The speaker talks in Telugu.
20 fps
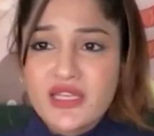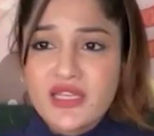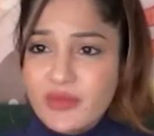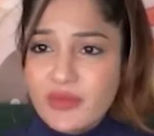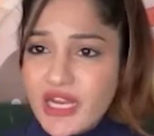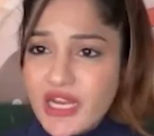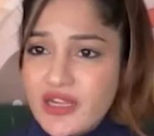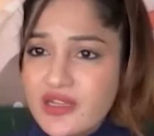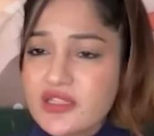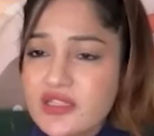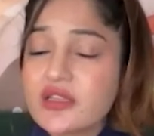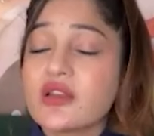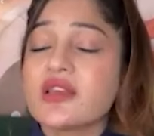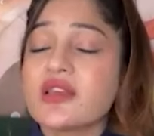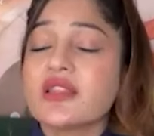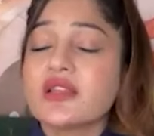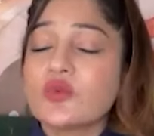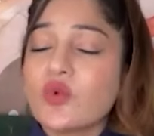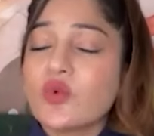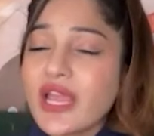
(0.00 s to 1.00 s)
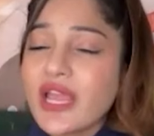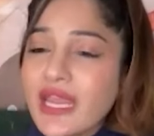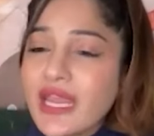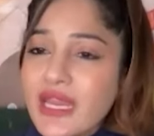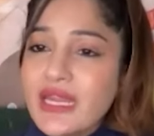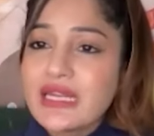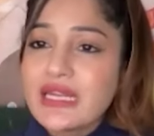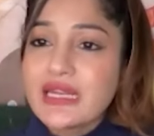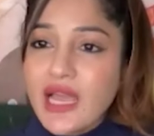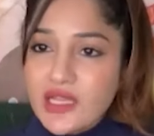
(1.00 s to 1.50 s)
సినిమా ఇండస్ట్రీలో అది
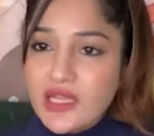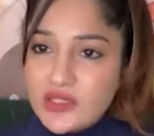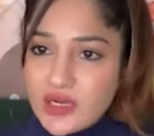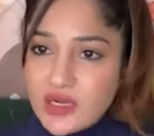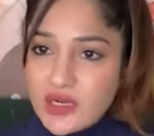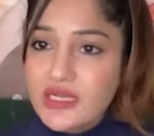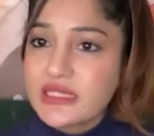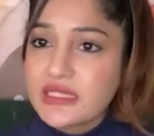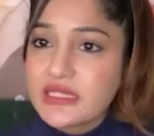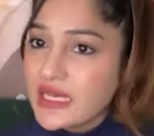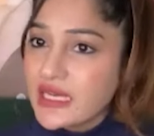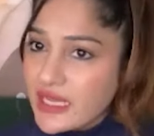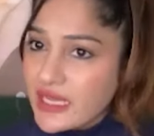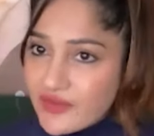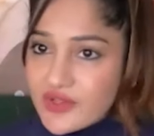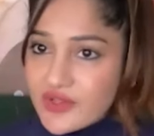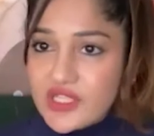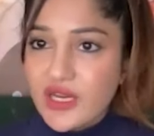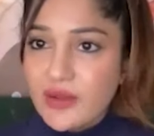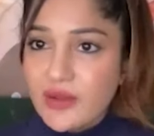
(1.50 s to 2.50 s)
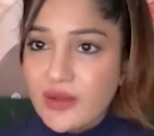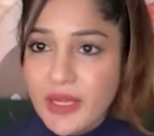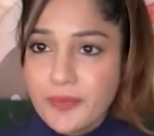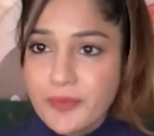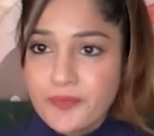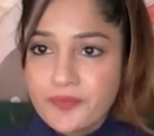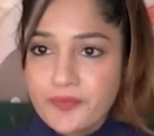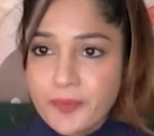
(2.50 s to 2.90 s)
క్వైట్ నాచురల్ గా జరిగే విషయమే